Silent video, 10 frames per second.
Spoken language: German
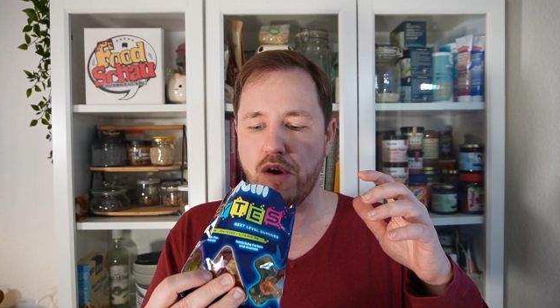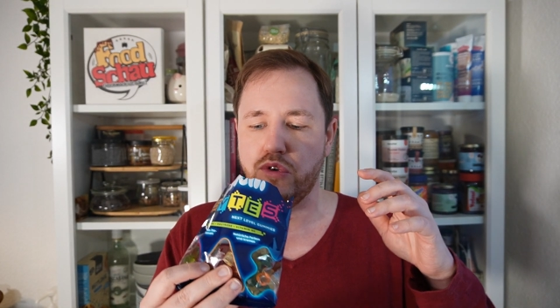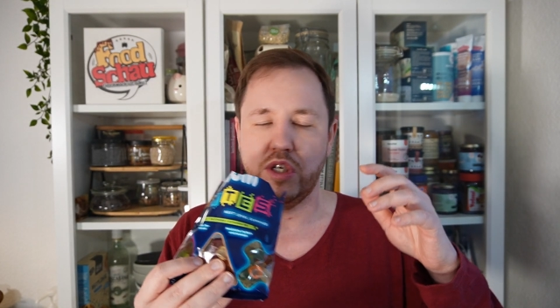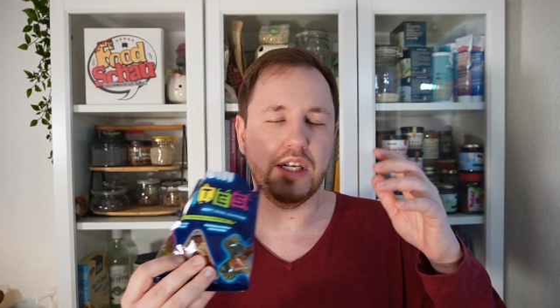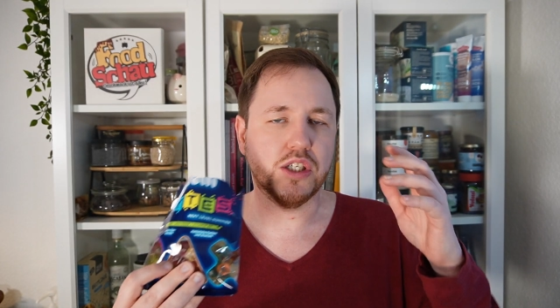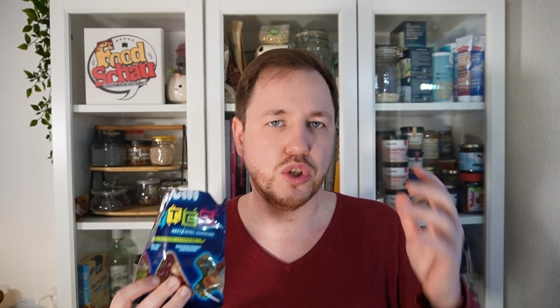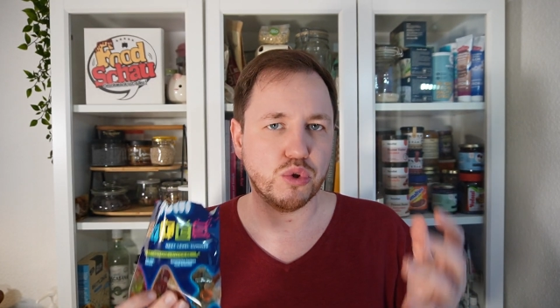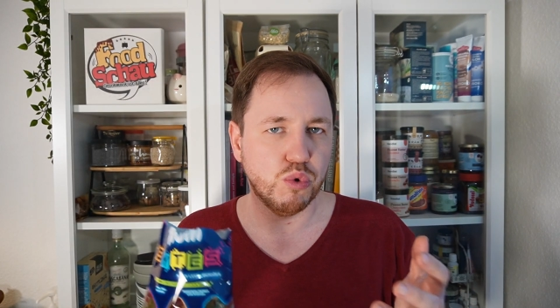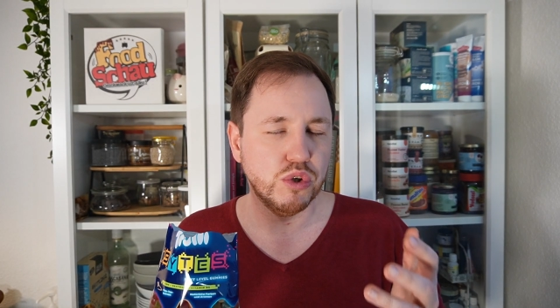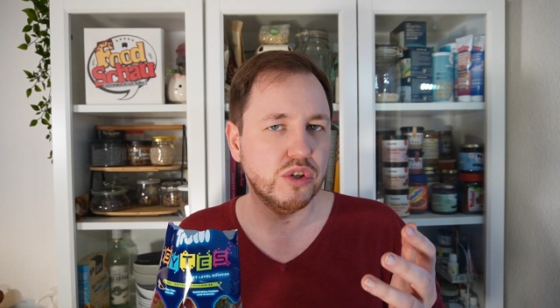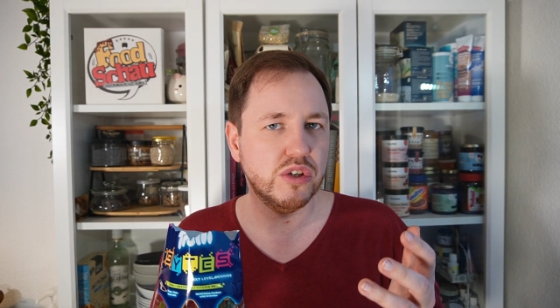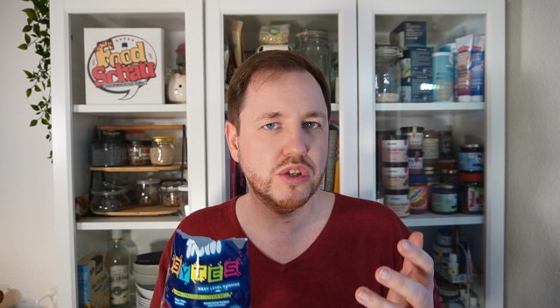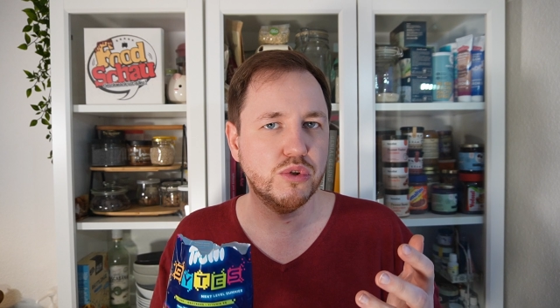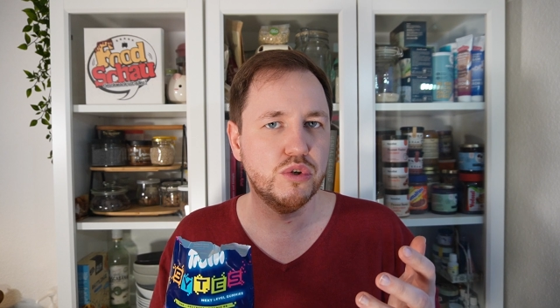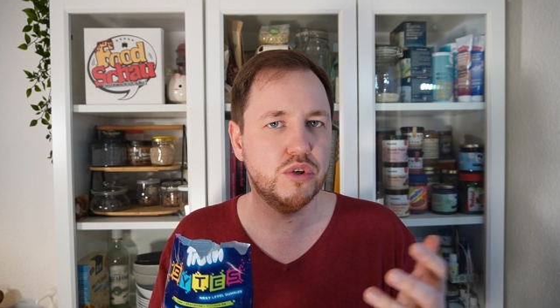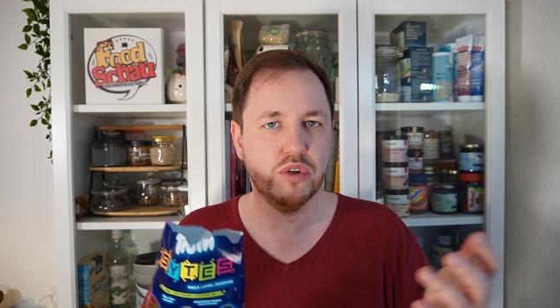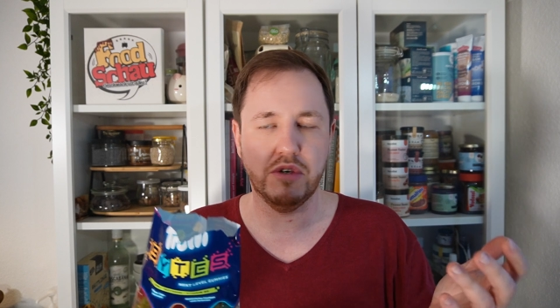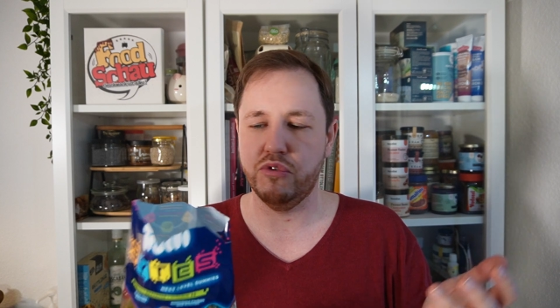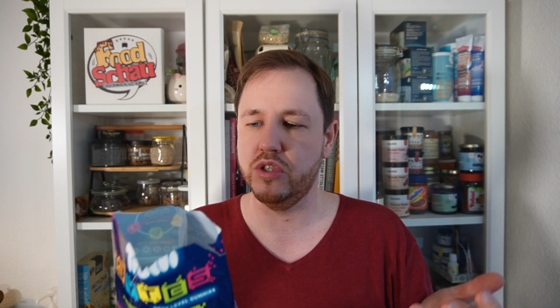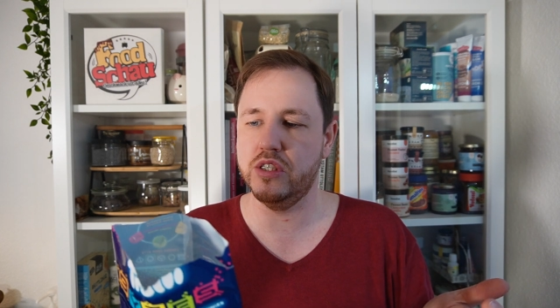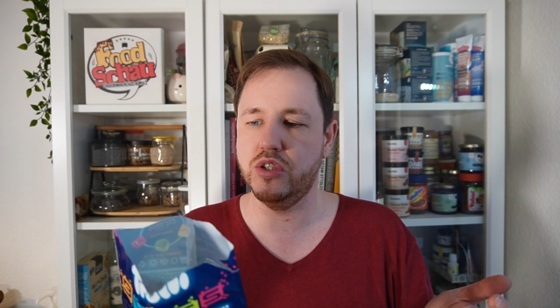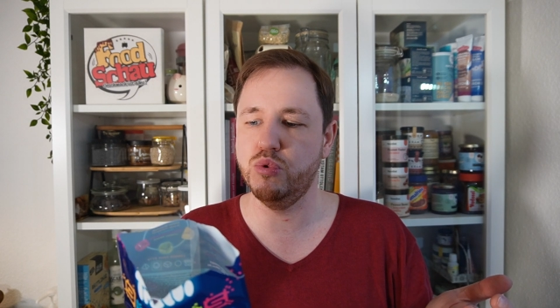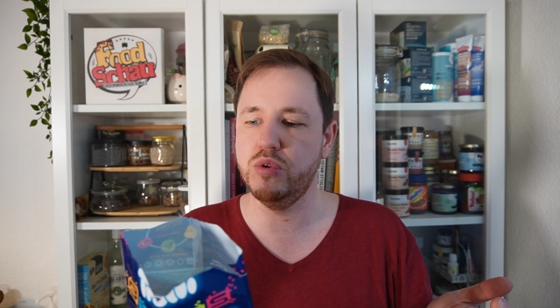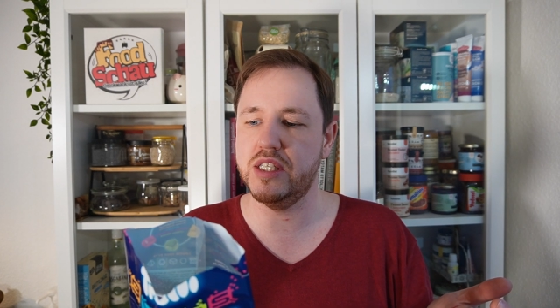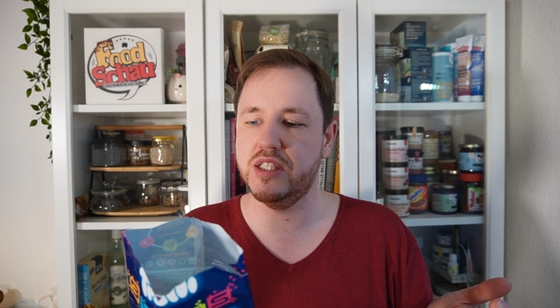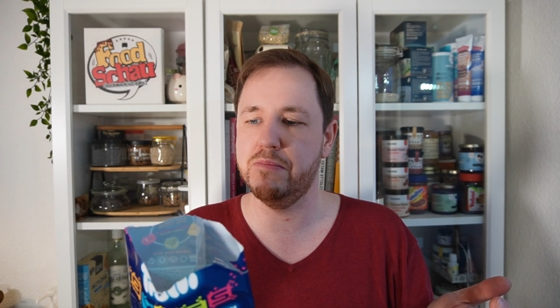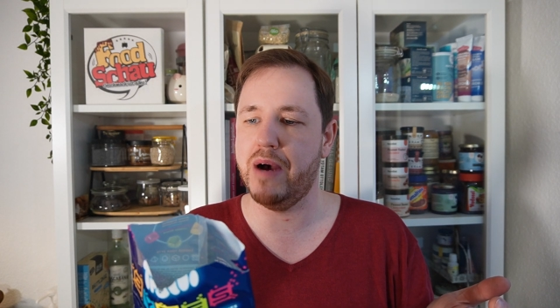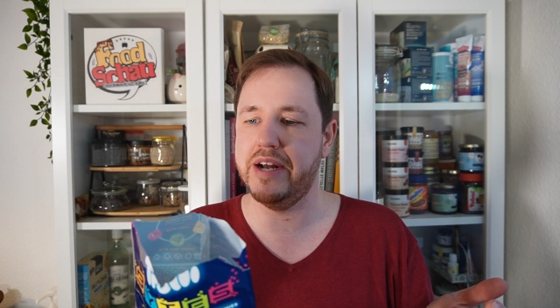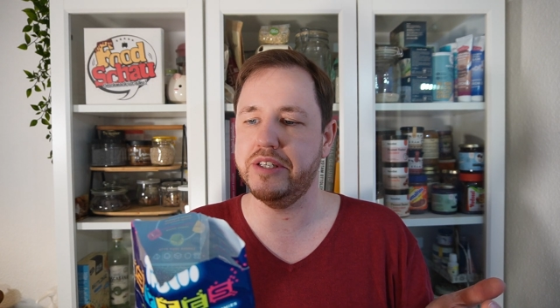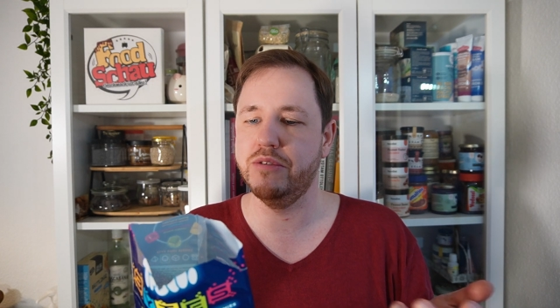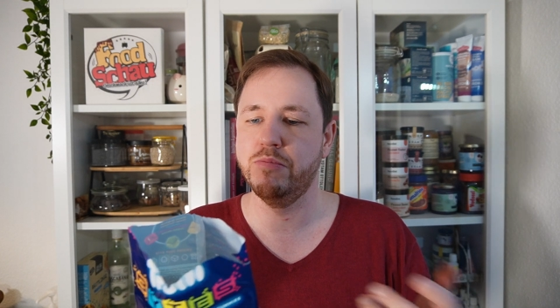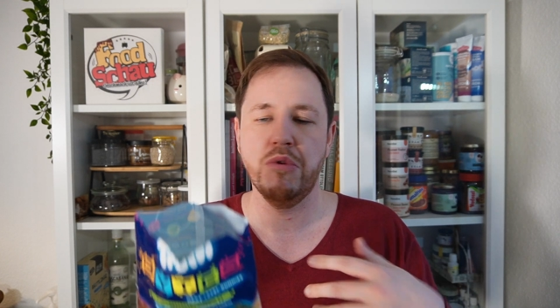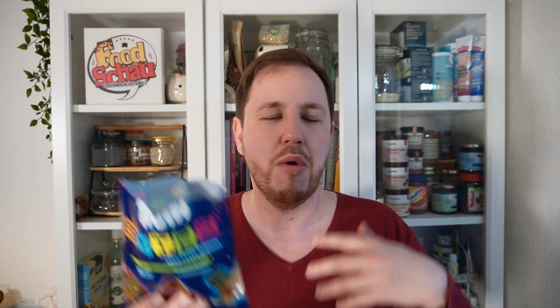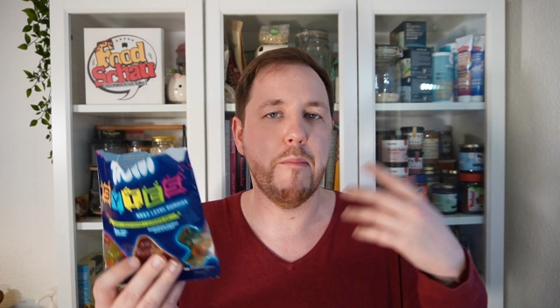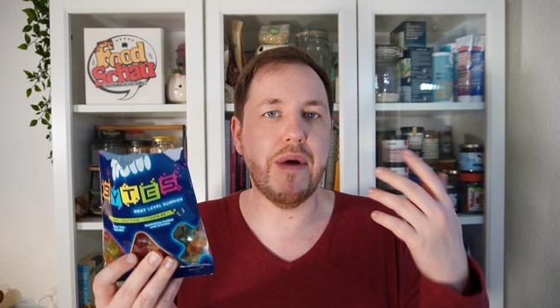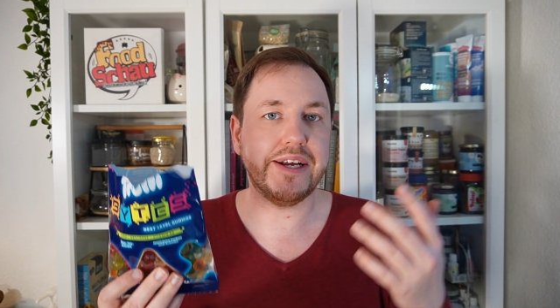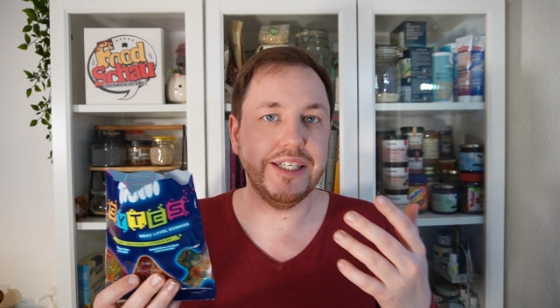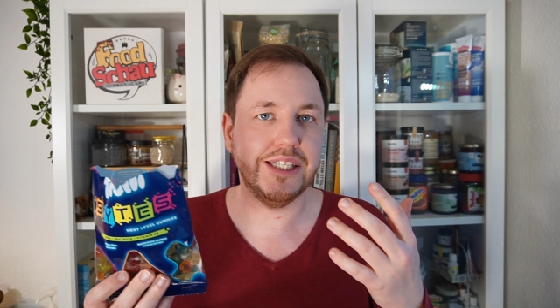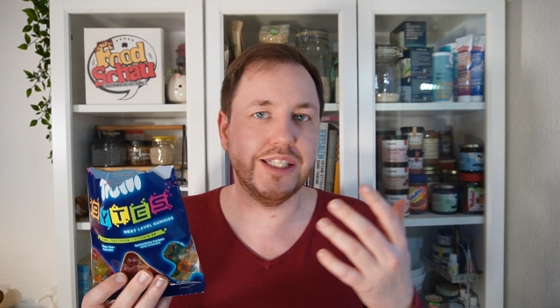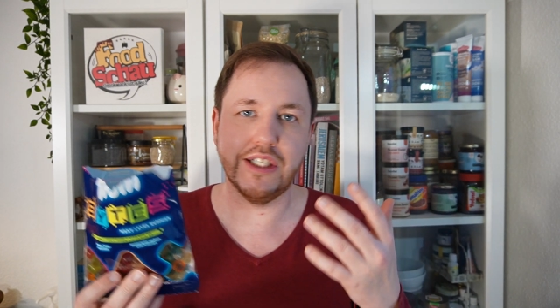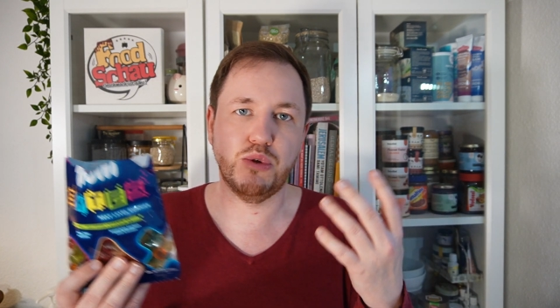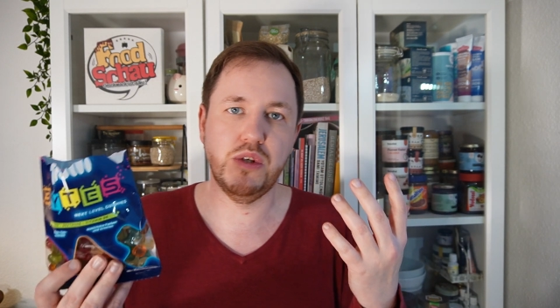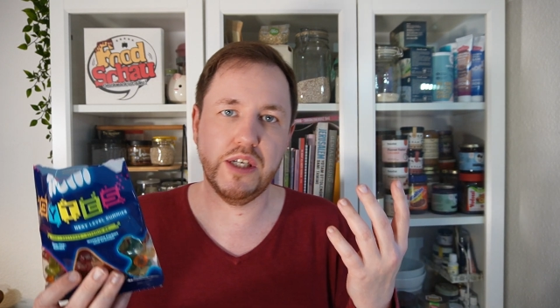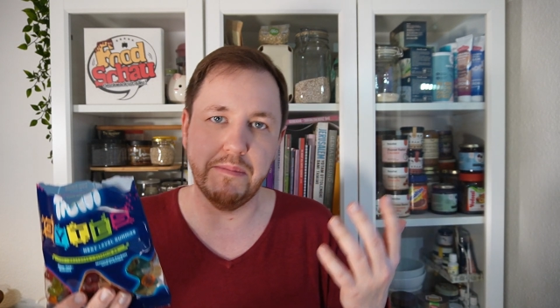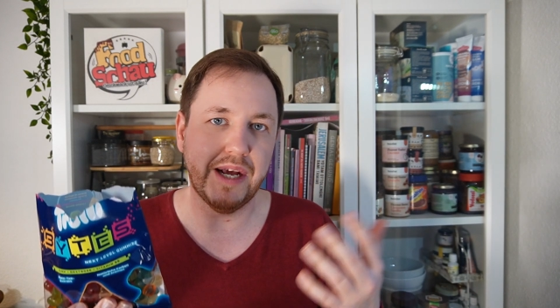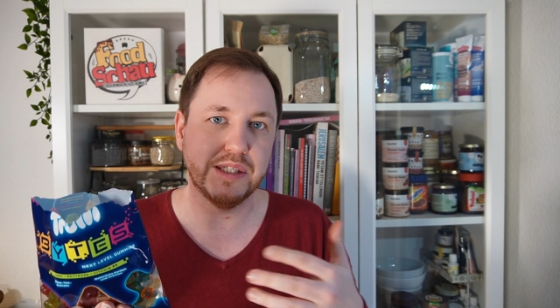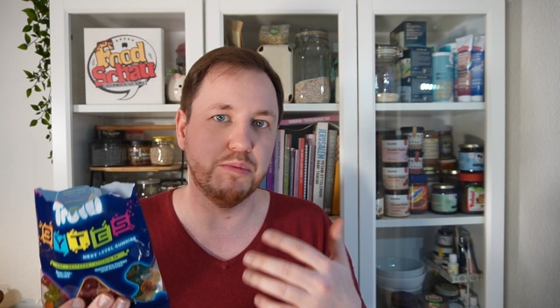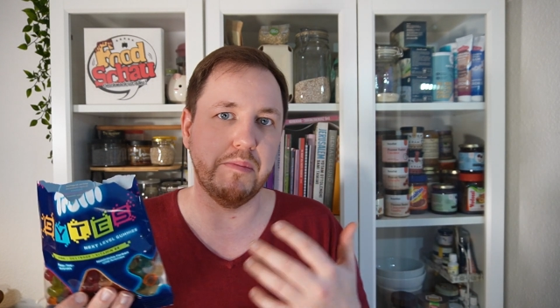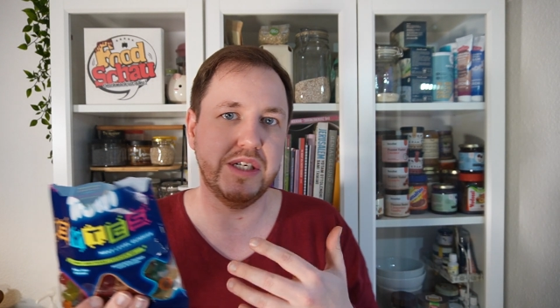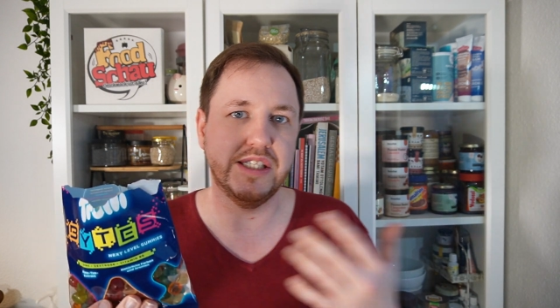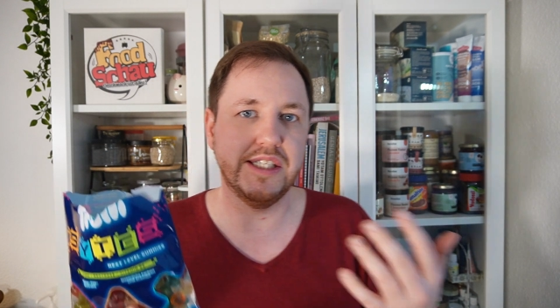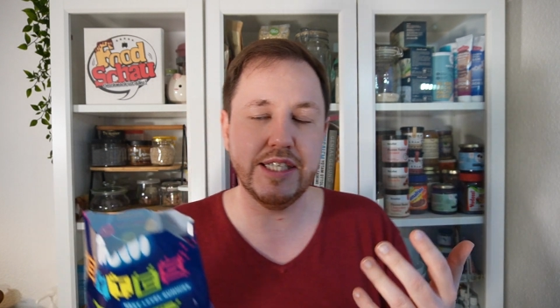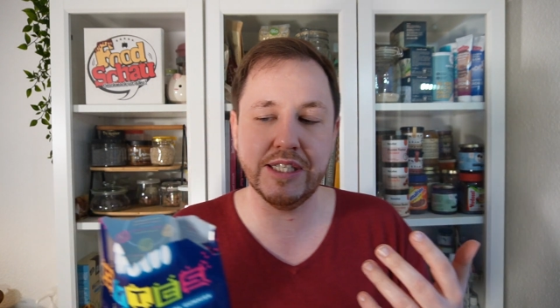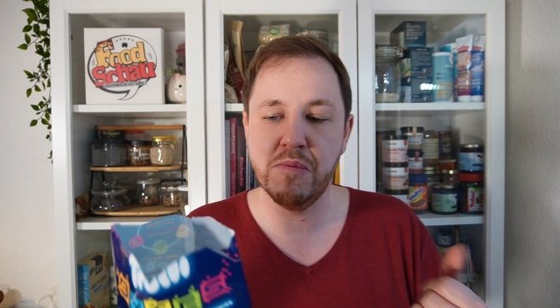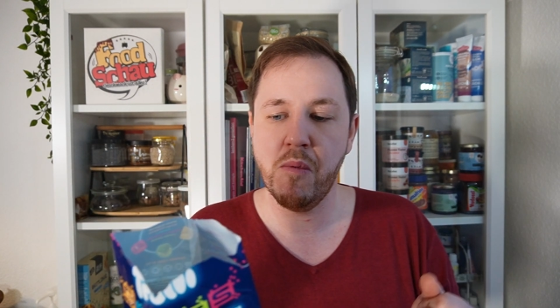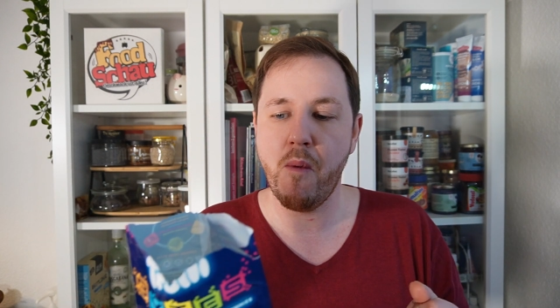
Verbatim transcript: Von der Dextrose oder so oder von den Zusätzen Mate merke ich jetzt natürlich im ersten Moment jetzt nichts.